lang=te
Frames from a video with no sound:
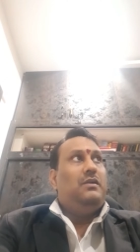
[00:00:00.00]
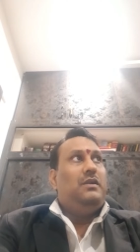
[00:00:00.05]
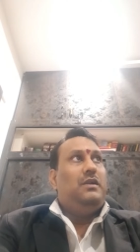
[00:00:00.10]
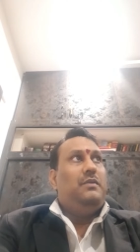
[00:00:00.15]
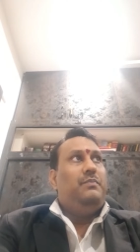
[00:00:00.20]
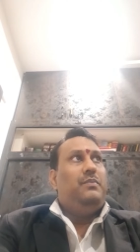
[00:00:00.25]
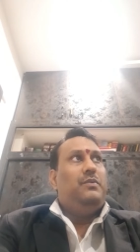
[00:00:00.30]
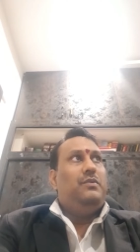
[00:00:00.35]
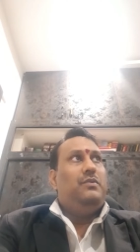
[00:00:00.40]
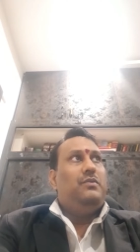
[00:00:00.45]

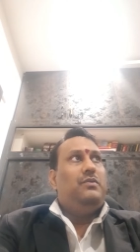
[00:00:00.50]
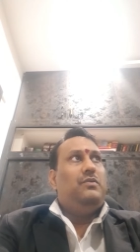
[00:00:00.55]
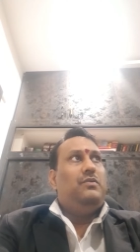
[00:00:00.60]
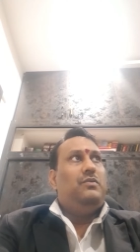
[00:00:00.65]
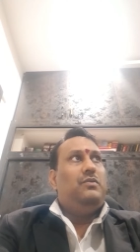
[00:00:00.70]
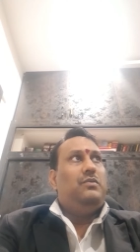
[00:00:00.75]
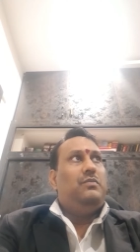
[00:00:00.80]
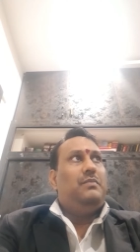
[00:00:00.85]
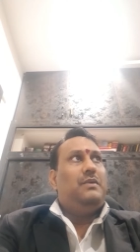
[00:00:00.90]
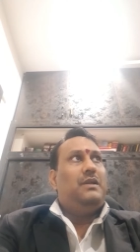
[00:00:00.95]
ఇప్పుడు
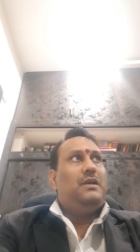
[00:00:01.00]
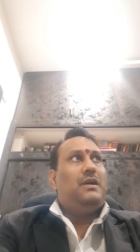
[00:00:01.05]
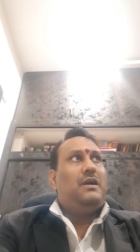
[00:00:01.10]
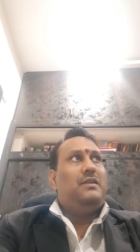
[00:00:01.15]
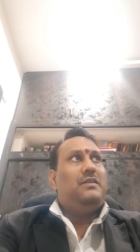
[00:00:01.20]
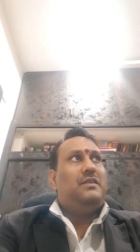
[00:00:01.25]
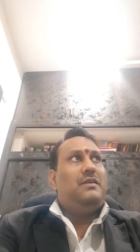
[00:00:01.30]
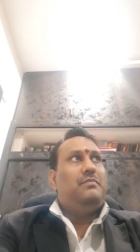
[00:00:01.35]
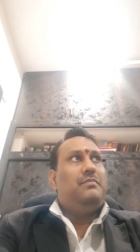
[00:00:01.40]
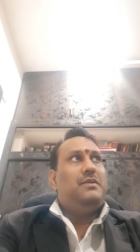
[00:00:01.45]

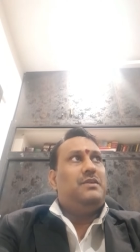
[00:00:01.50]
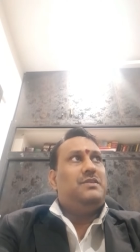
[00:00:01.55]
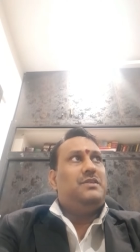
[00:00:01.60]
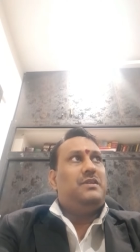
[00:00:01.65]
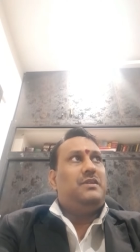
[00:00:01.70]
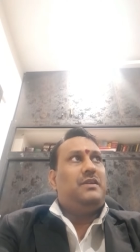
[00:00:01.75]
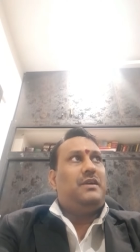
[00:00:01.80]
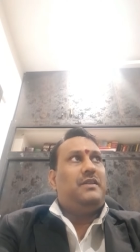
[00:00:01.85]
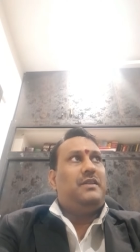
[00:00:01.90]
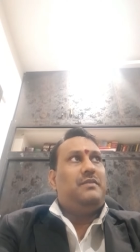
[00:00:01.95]
మనకంత
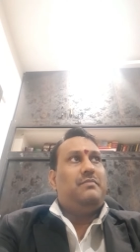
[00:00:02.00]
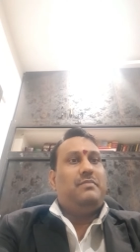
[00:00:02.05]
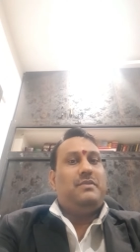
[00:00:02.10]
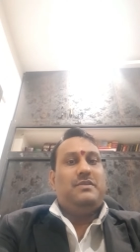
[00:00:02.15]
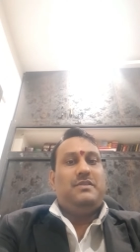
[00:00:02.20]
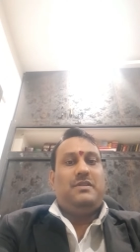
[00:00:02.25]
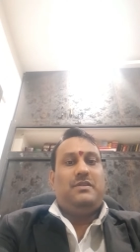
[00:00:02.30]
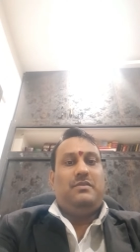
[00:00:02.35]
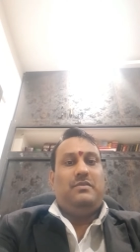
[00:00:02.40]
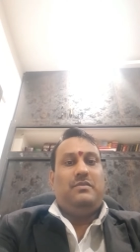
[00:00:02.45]
బడ్జెట్ అదే
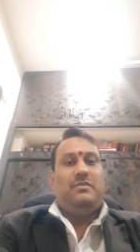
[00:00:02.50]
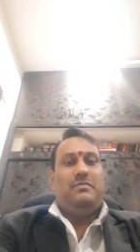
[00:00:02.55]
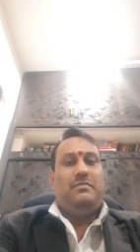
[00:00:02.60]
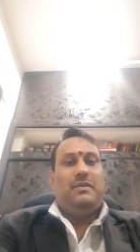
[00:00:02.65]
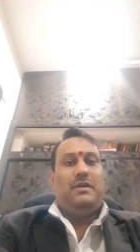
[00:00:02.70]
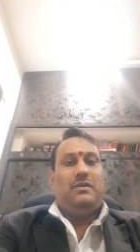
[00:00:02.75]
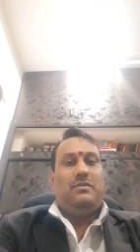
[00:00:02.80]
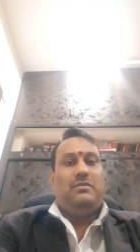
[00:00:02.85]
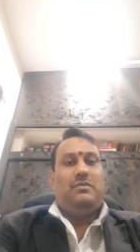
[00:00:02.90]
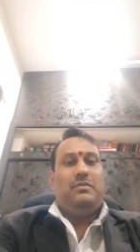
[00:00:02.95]
బడ్జెట్
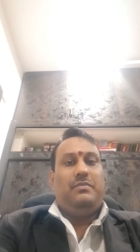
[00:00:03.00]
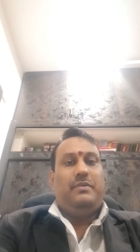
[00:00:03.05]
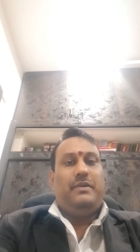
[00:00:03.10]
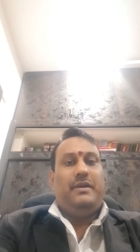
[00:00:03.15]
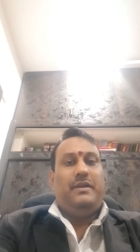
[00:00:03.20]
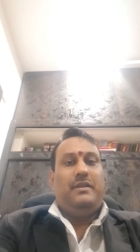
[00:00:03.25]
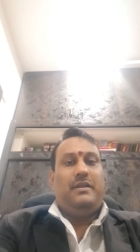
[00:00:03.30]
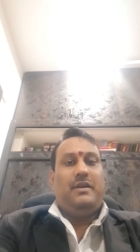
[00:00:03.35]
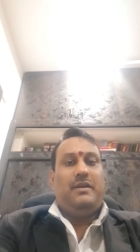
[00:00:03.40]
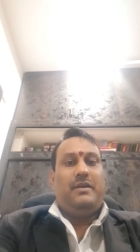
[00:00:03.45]
మాకు ఇప్పుడు
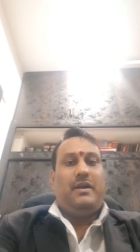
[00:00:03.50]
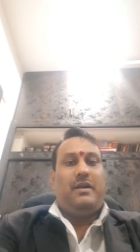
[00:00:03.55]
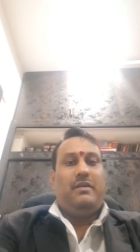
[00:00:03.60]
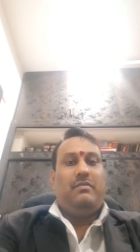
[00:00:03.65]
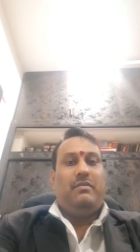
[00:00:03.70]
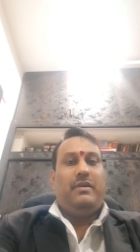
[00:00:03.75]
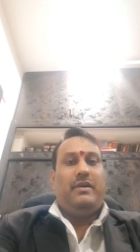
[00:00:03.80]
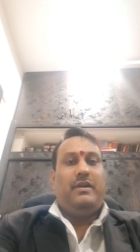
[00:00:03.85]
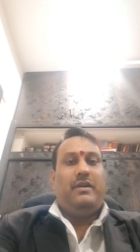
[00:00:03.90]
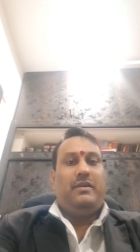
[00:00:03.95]
ఎట్లా అంటే
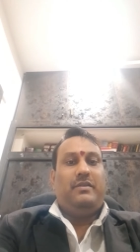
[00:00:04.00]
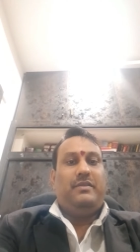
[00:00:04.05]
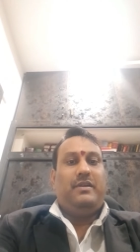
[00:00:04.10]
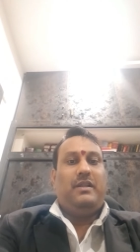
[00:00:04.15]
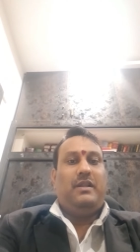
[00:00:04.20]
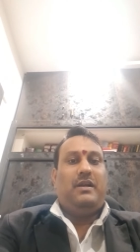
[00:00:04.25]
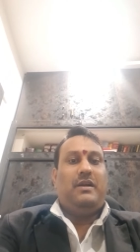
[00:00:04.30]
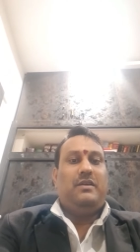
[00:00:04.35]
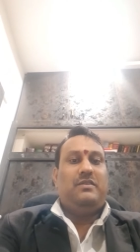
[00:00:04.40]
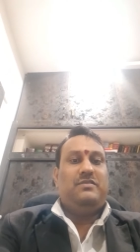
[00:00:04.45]
అడ్వకేట్
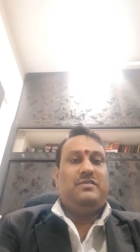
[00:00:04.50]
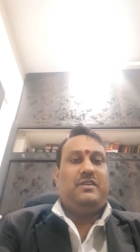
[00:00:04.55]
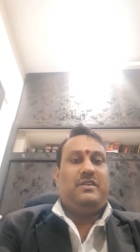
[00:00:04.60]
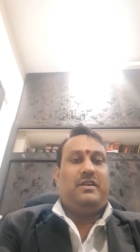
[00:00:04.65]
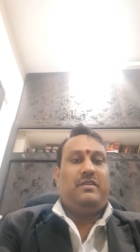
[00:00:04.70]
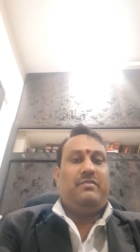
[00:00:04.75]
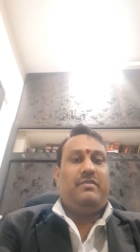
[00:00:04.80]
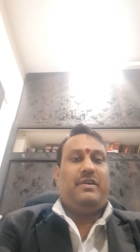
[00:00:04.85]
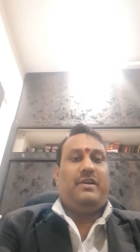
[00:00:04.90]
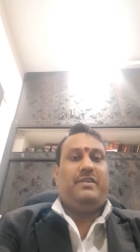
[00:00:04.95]
తెలంగాణ స్టేట్
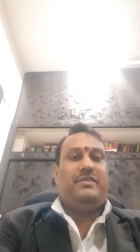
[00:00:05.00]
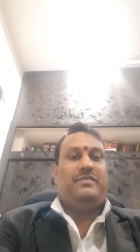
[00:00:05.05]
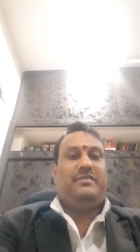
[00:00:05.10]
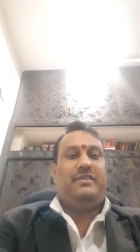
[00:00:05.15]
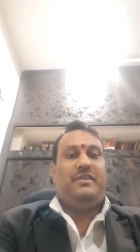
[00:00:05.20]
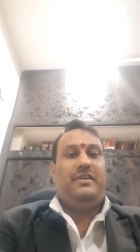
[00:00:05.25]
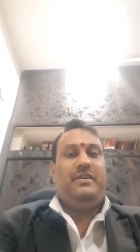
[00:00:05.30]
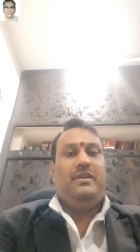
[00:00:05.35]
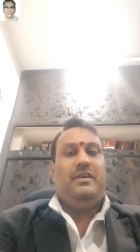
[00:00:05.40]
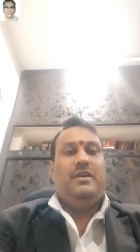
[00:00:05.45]
అడ్వకేట్స్కి